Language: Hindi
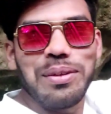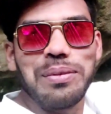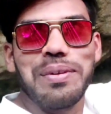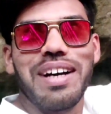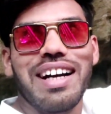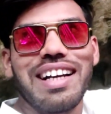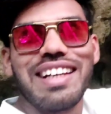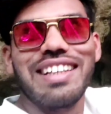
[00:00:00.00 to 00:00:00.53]
की
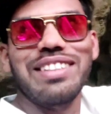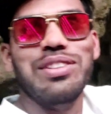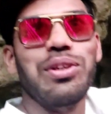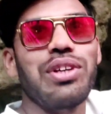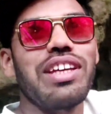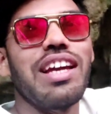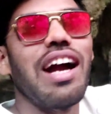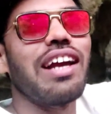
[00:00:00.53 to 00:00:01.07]
गुफा
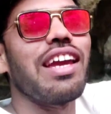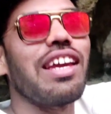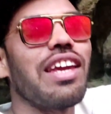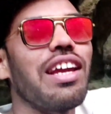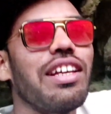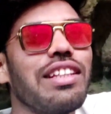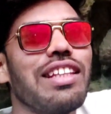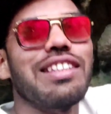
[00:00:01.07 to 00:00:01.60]
जो कि यहाँ के
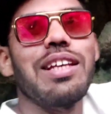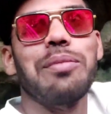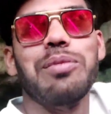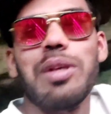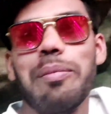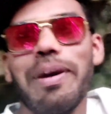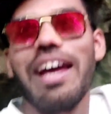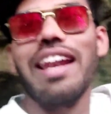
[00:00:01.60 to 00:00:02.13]
किंग थे
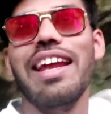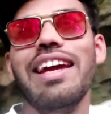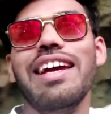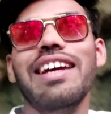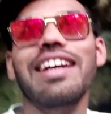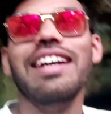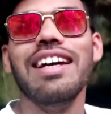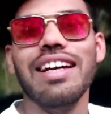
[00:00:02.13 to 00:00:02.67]
सबसे पहले
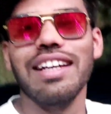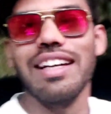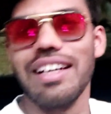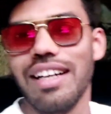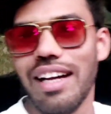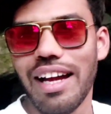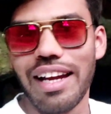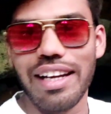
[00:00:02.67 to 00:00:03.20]

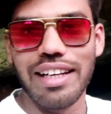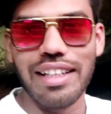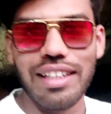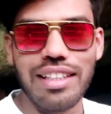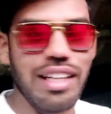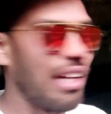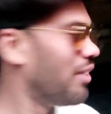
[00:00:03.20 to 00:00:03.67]
एंड